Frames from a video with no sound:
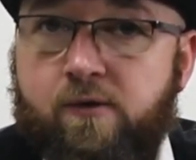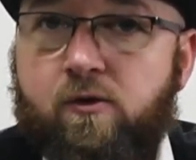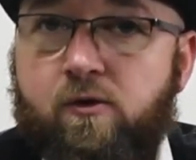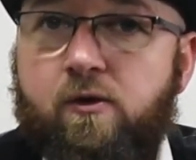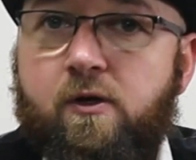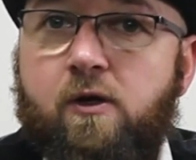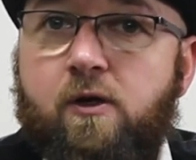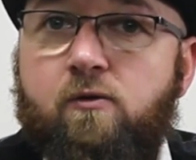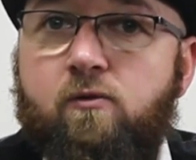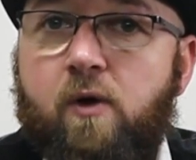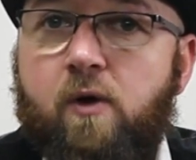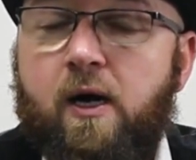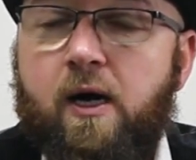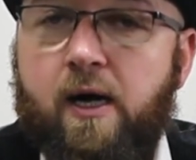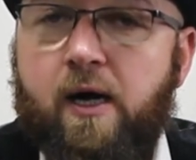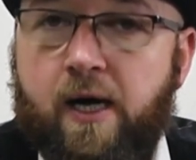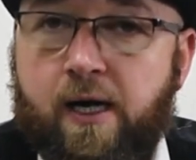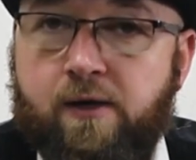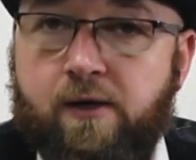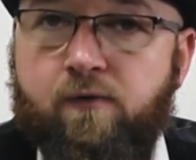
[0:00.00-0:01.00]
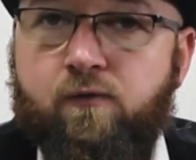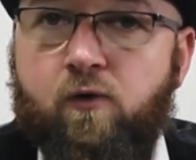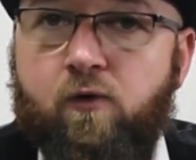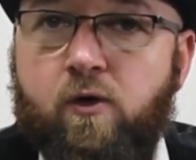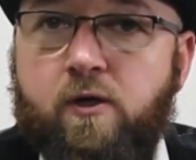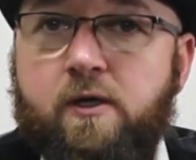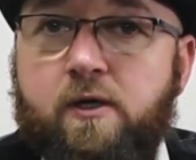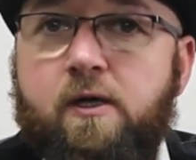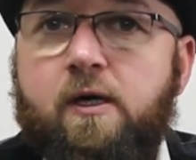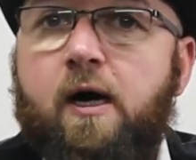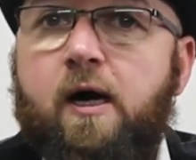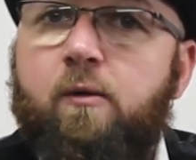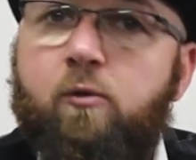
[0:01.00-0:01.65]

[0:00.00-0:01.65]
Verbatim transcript: sondern nur eine Folge,